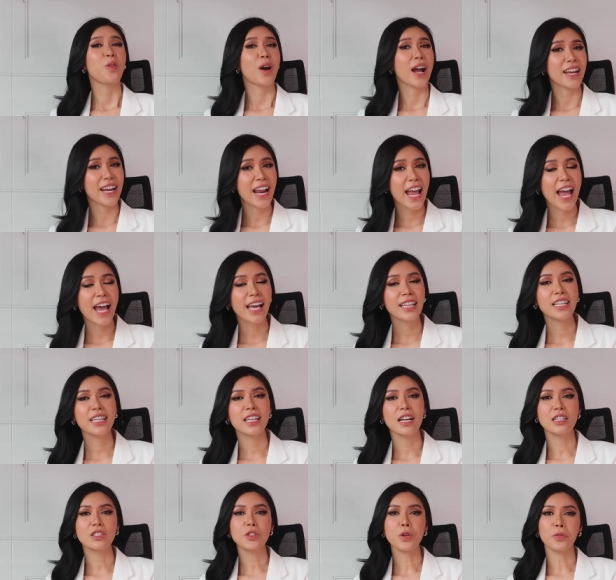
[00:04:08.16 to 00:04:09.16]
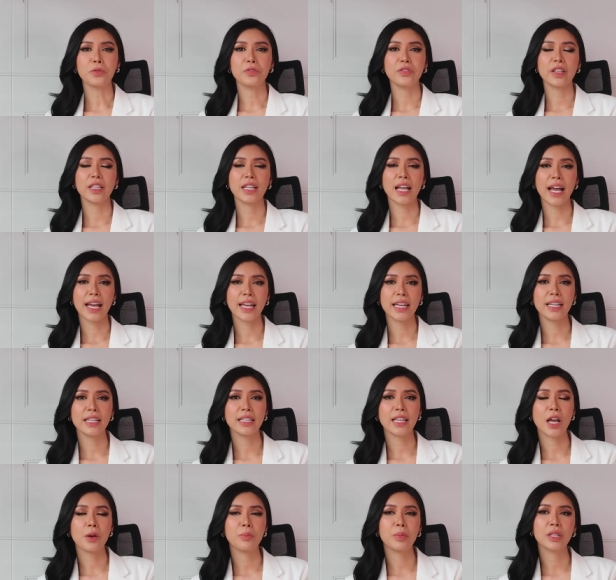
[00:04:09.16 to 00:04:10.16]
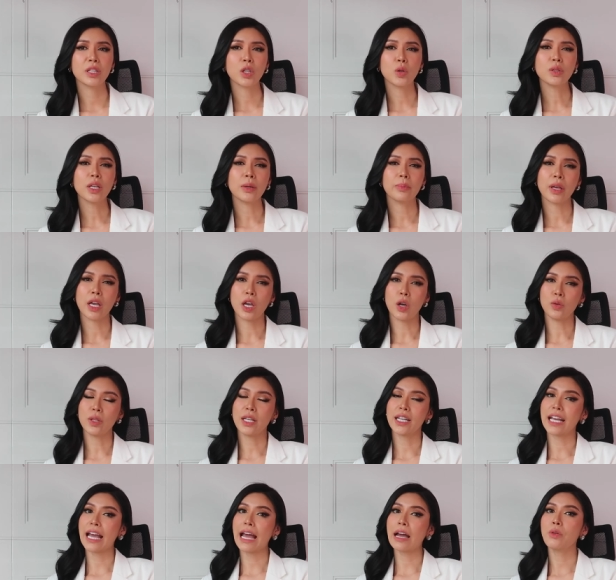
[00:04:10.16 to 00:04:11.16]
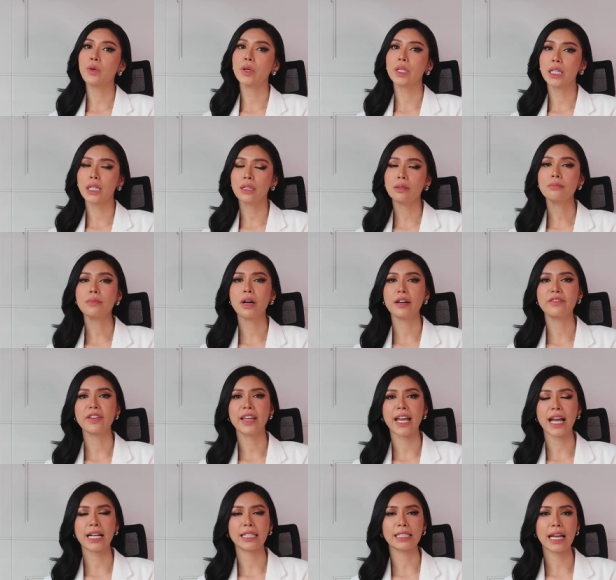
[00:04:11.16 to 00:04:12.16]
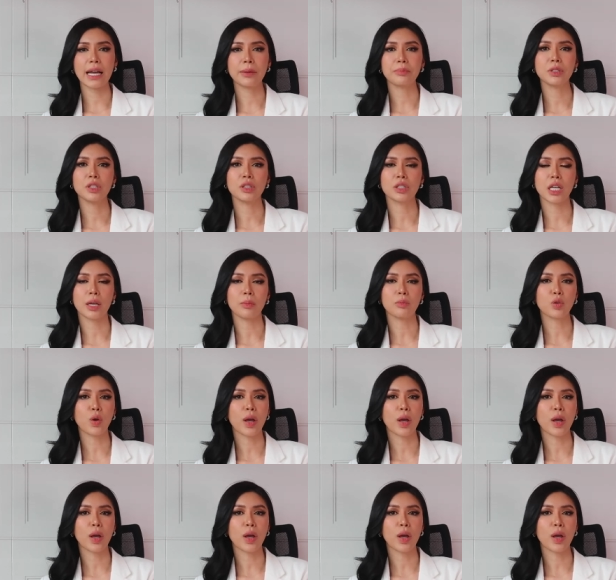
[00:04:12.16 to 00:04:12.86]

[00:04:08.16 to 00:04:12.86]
ngoài ra thì ứng dụng FinHay theo Minh Tú tìm hiểu thì khá uy tín bởi vì hàng năm được kiểm